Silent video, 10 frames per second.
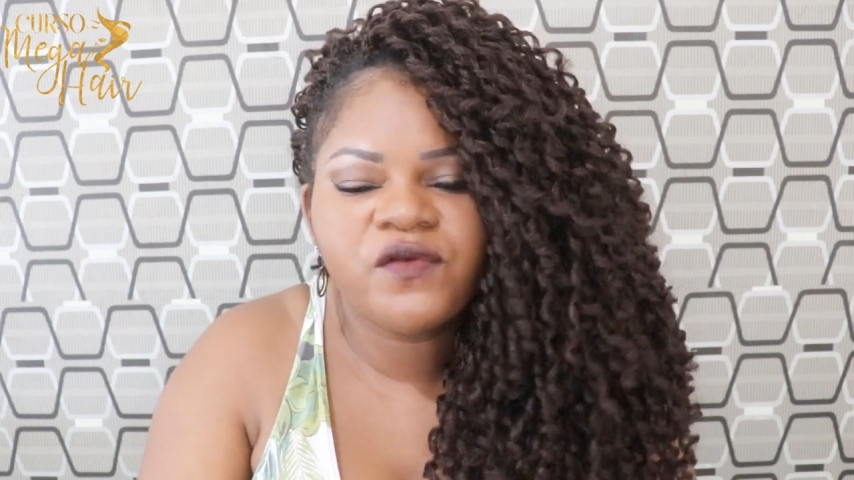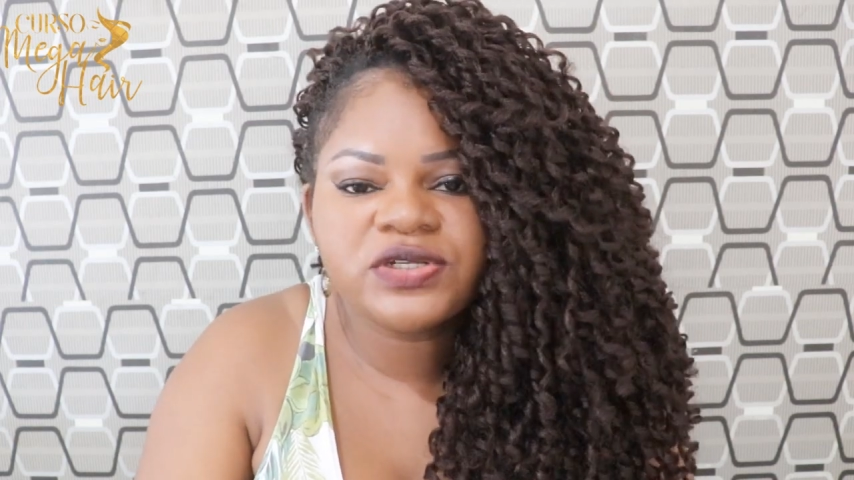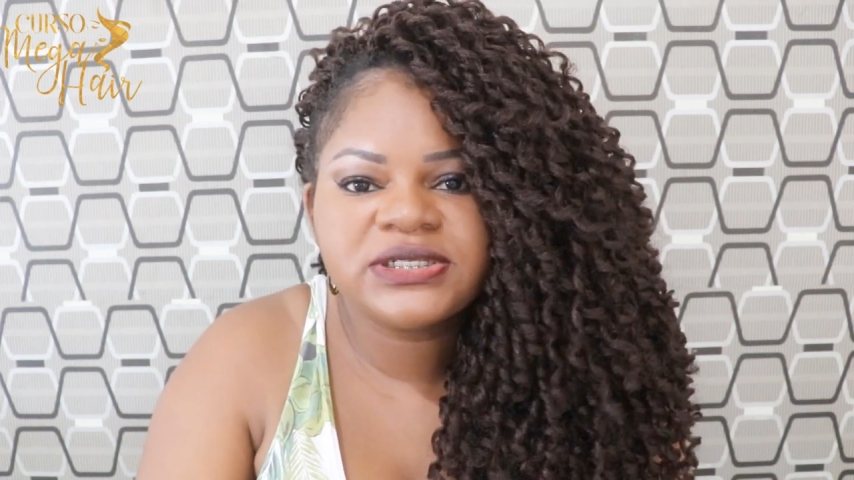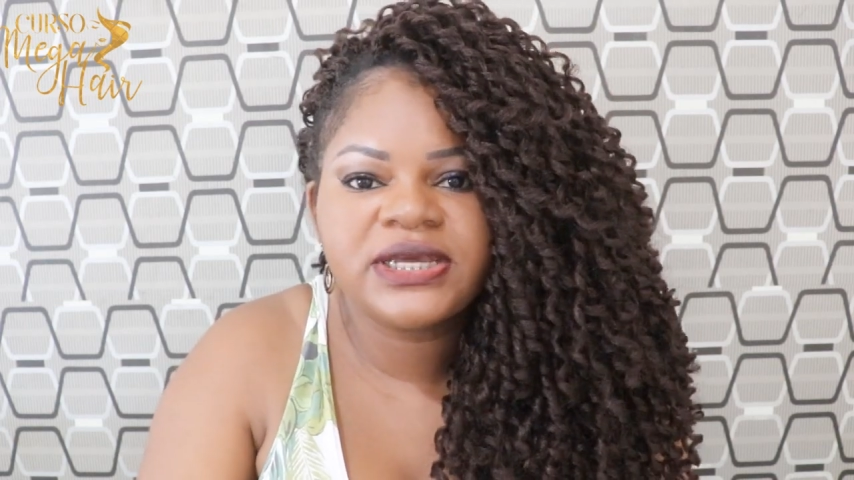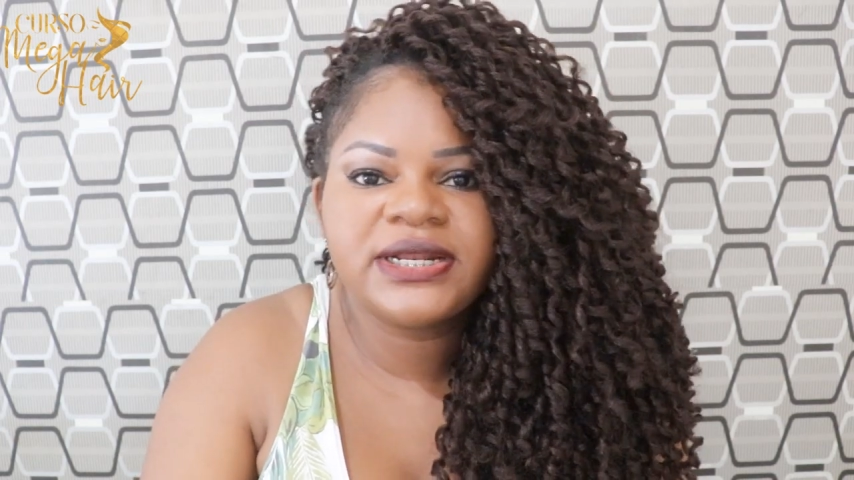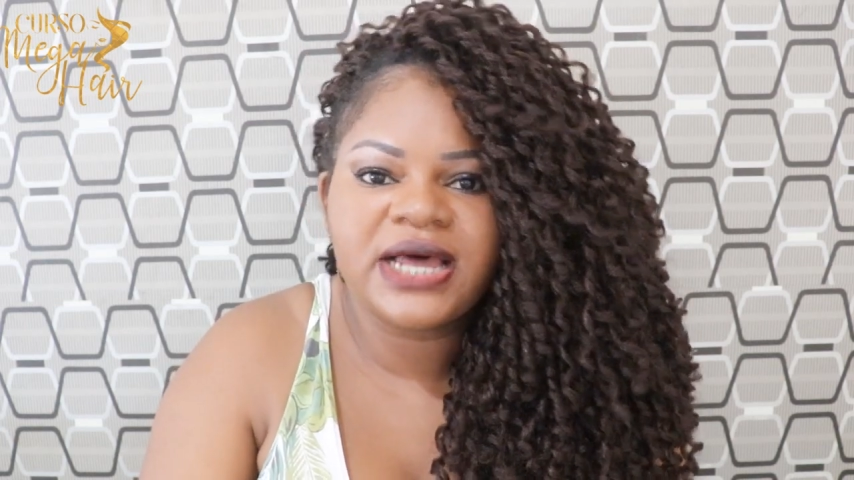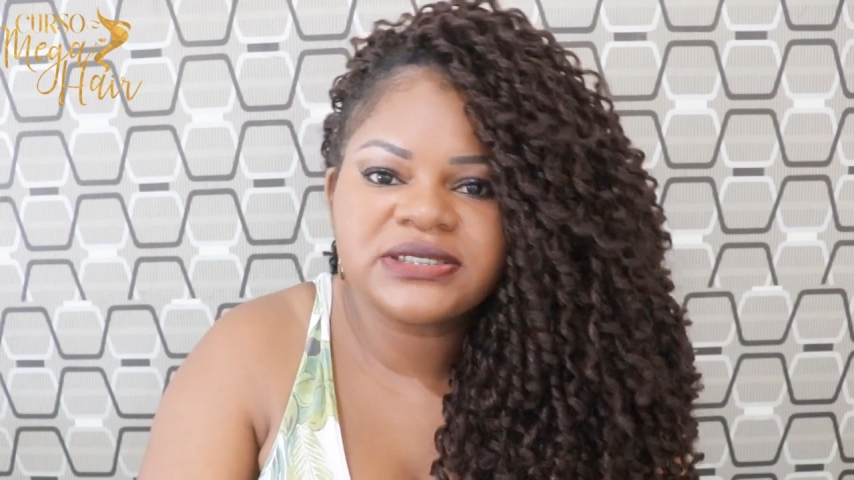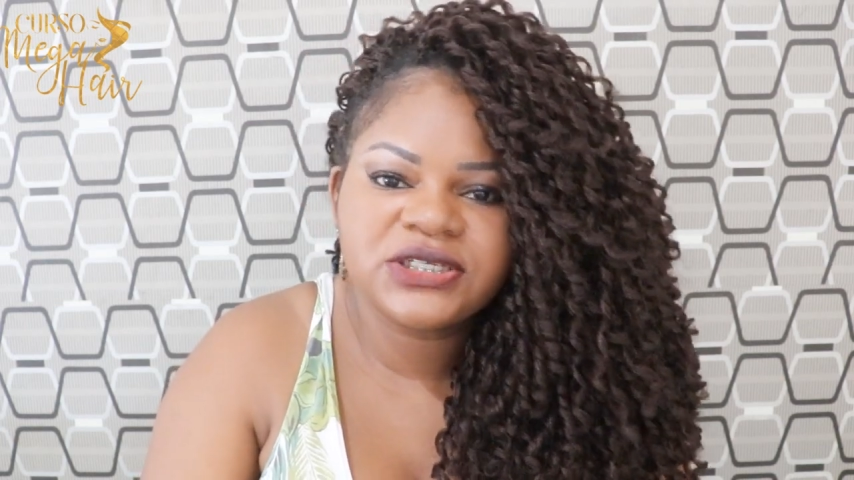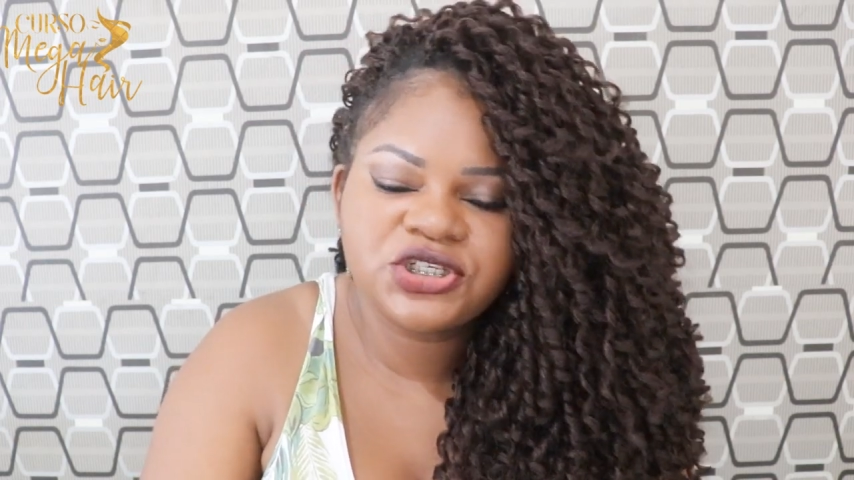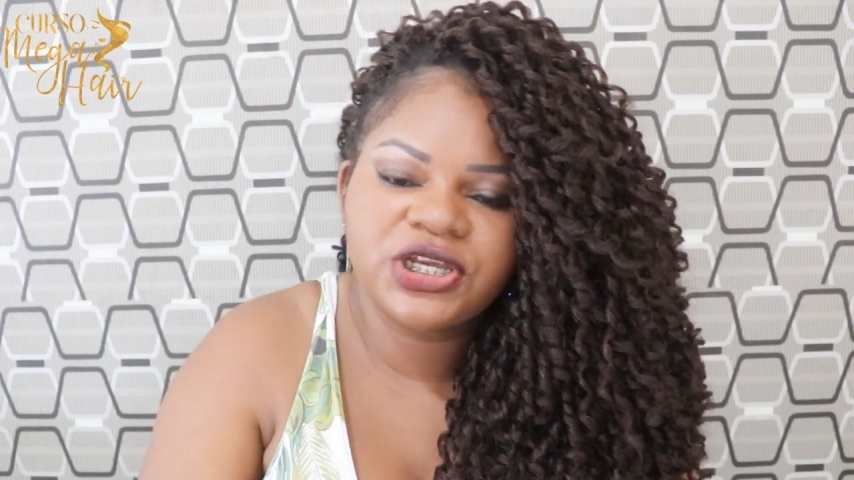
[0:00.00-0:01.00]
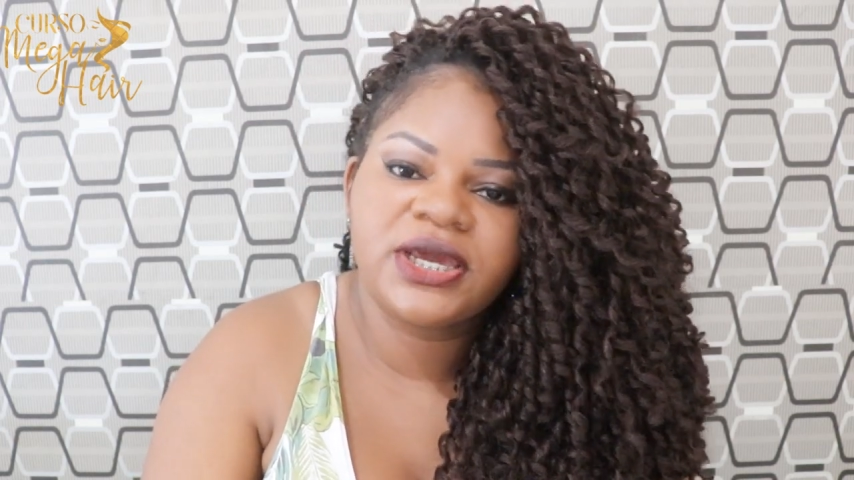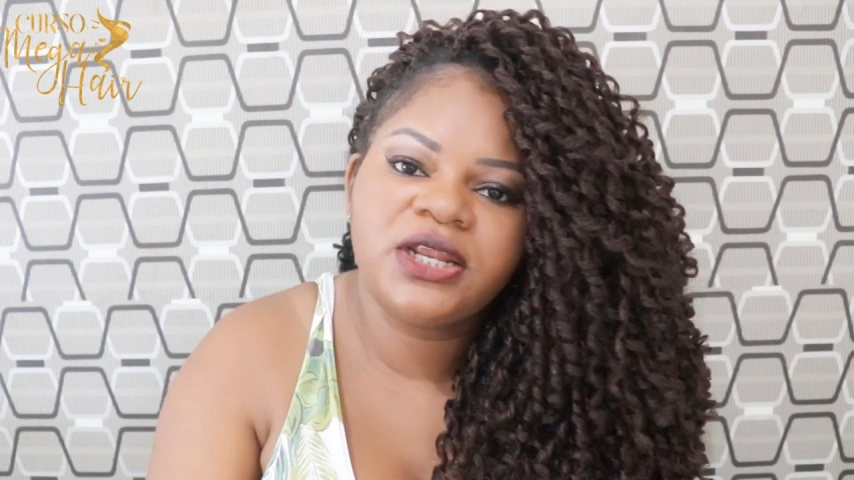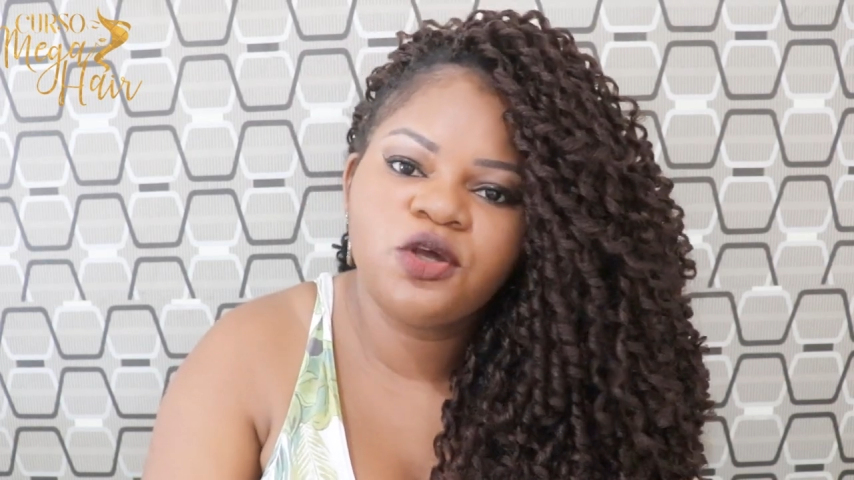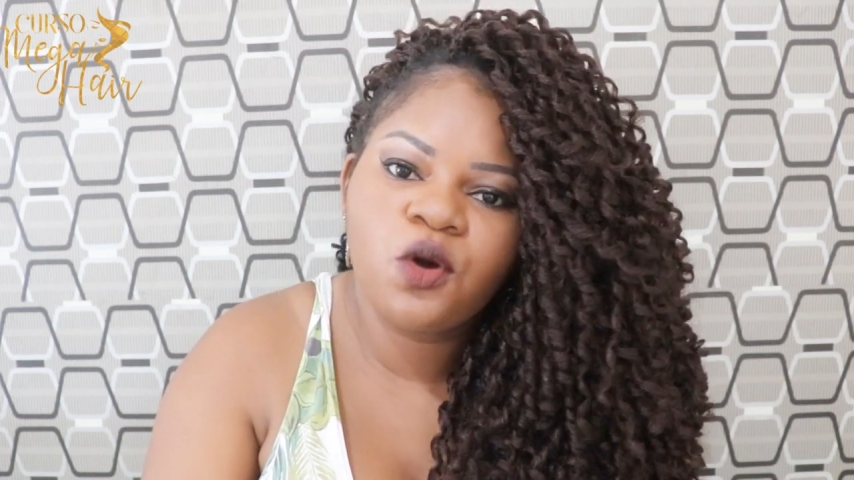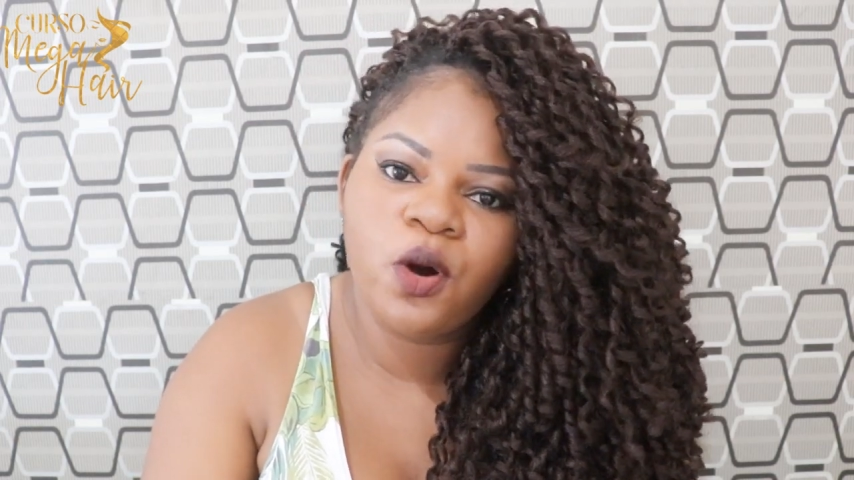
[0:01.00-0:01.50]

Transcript: você irá sentir aquele